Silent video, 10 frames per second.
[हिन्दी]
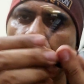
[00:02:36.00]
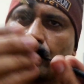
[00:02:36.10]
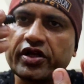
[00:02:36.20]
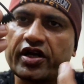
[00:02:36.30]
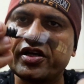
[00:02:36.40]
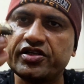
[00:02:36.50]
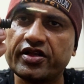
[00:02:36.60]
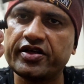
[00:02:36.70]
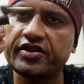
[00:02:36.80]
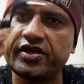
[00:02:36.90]
दो तरह की
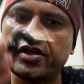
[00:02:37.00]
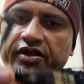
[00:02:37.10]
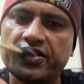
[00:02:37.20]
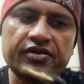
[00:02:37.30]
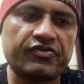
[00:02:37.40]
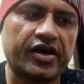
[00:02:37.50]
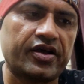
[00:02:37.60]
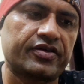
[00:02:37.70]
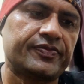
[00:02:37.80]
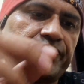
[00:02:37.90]
इसलिए दी गई हैं
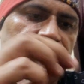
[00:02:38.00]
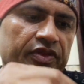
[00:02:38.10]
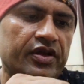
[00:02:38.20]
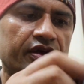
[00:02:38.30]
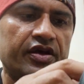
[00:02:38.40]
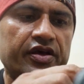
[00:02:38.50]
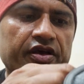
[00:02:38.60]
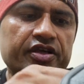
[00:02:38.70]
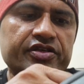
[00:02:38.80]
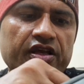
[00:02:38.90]
वायर
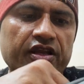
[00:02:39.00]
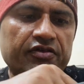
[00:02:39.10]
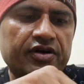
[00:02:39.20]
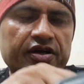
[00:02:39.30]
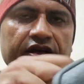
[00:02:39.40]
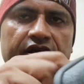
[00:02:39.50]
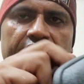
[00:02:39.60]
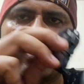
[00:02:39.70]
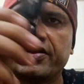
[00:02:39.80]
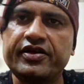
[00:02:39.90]
इसके अलावा
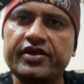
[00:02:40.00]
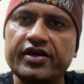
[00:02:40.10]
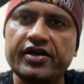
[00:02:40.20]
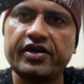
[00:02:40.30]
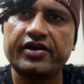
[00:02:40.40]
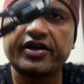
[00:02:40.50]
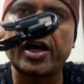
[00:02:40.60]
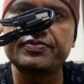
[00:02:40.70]
है ये टाइप